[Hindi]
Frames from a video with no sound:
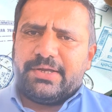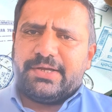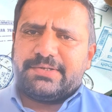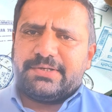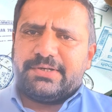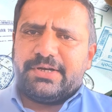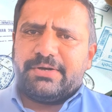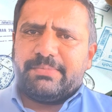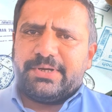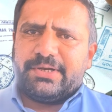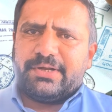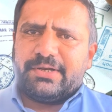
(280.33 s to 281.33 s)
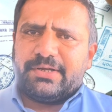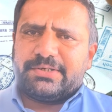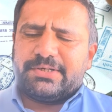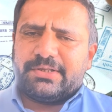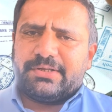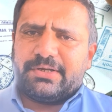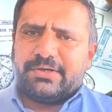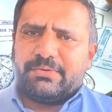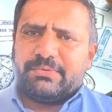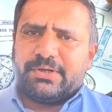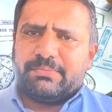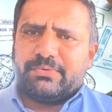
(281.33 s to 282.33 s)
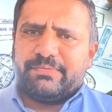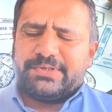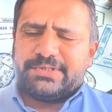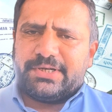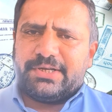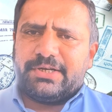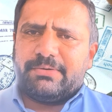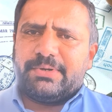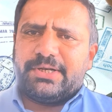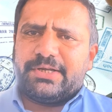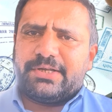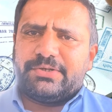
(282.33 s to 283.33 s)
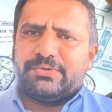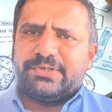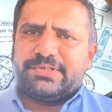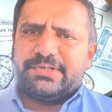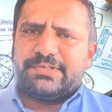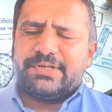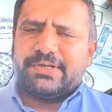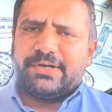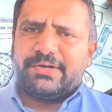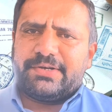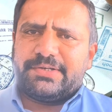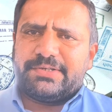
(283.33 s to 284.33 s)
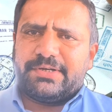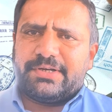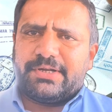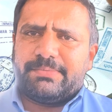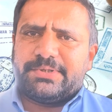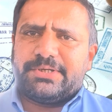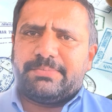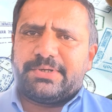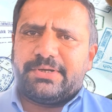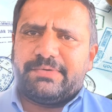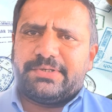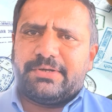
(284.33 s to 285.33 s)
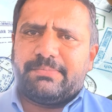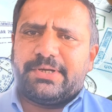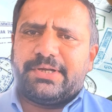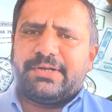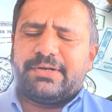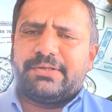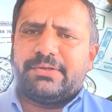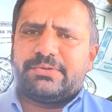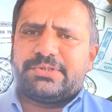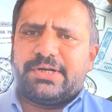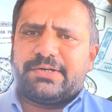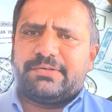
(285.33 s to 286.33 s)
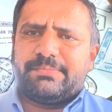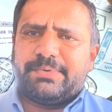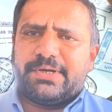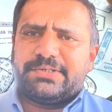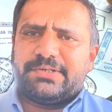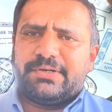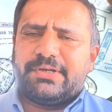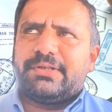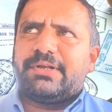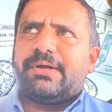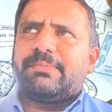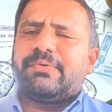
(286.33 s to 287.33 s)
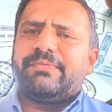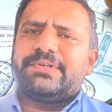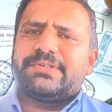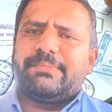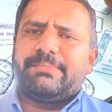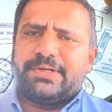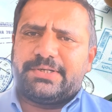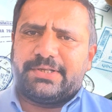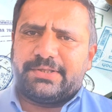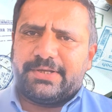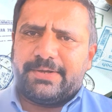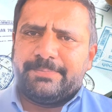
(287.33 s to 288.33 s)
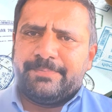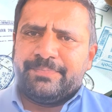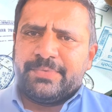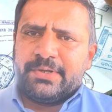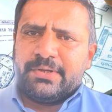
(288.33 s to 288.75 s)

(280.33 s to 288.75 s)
एक से डेढ़ महीना लग जाता है अराउंड आपको वीज़ा लेने में लेकिन जीसीसी कंट्री से अगर आप इजिप्ट का वीज़ा अप्लाई करते हैं तो चार से पाँच दिन के अंदर आपको वीज़ा मिल जाता है